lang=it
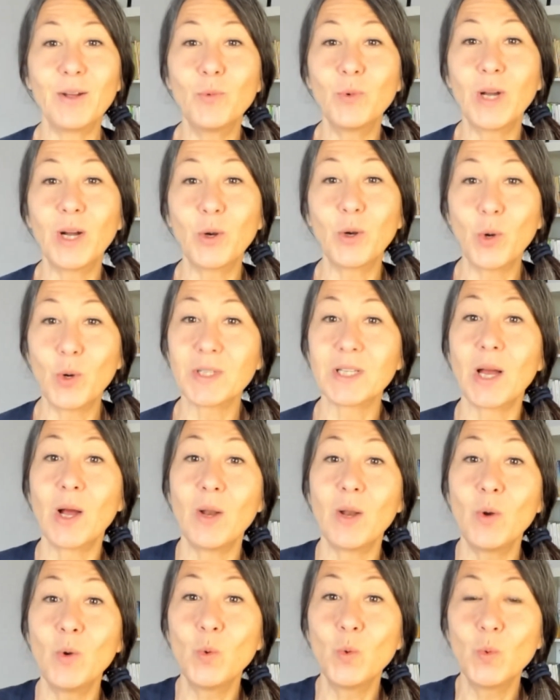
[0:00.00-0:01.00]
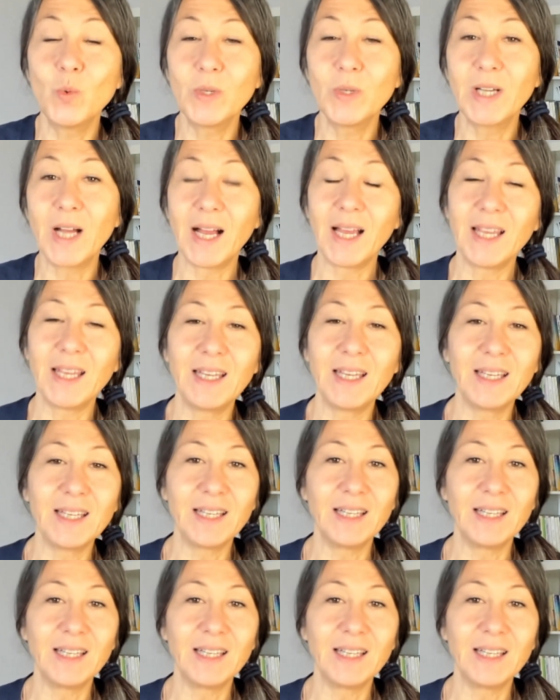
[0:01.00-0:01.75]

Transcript: una cosa lunga e,